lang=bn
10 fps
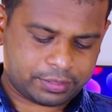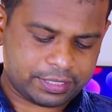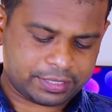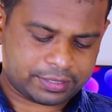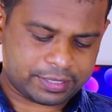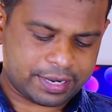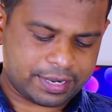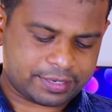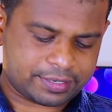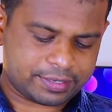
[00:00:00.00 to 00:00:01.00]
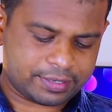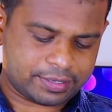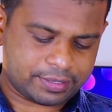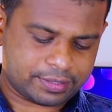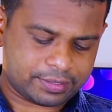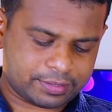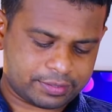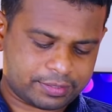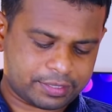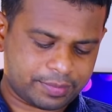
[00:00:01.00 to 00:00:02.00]
সিক্স এইট
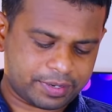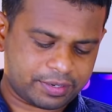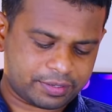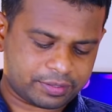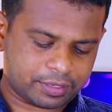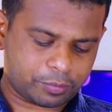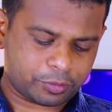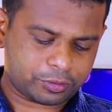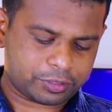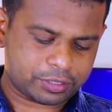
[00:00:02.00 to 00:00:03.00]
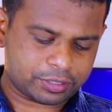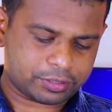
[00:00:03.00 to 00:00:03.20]
সেভেন তারপর হচ্ছে